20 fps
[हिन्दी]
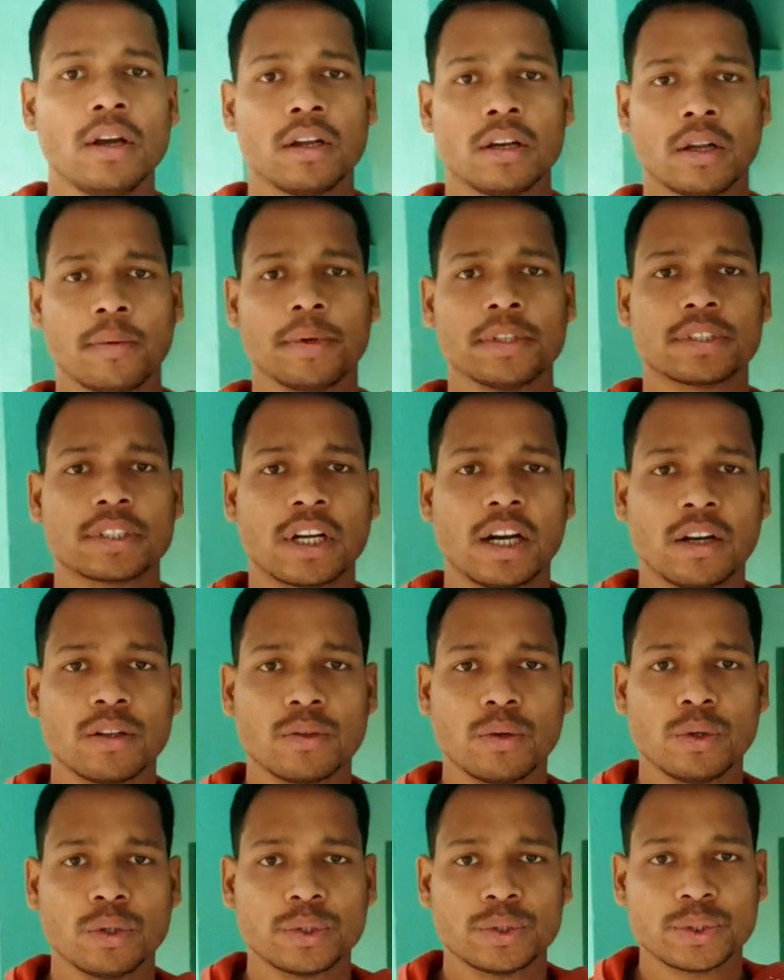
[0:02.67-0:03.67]
नमस्कार
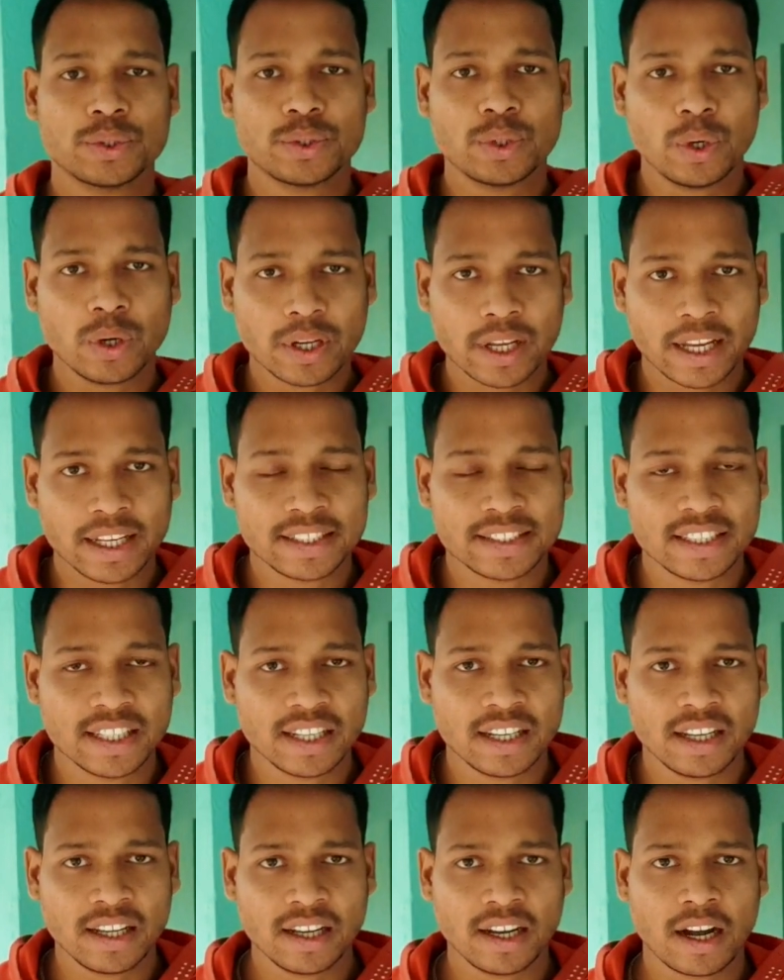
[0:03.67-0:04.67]
दोस्तों कैसे
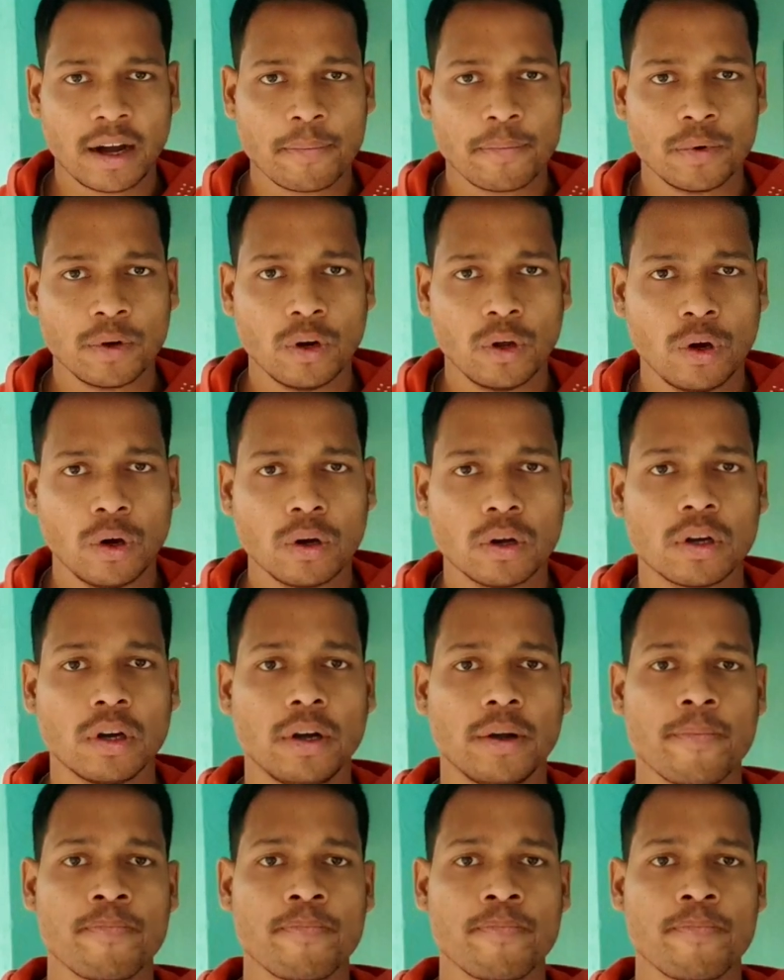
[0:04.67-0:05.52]
हैं आप लोग